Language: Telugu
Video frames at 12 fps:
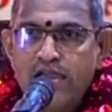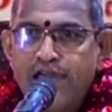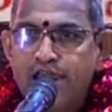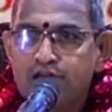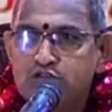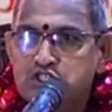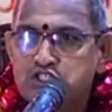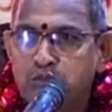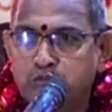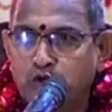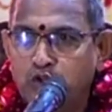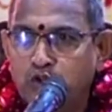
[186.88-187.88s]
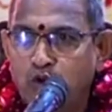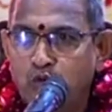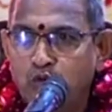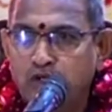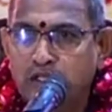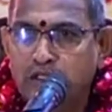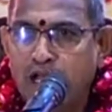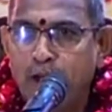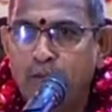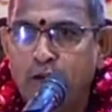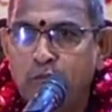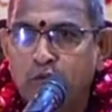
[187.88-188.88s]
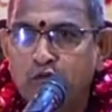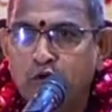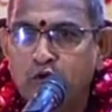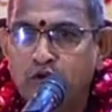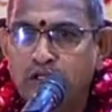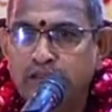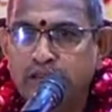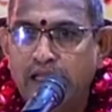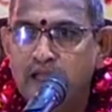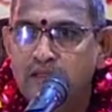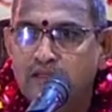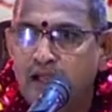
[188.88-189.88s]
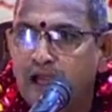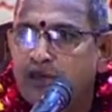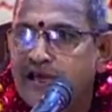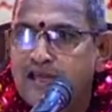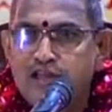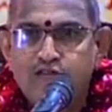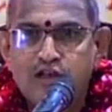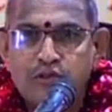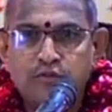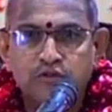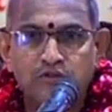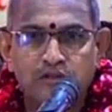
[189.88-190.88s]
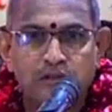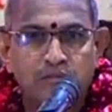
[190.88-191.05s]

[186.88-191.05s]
ఎగిరి వచ్చి బురదలో ఉన్న తామర పువ్వులోని తేనె తాగి ఎగిరి వెళ్ళిపోతుంది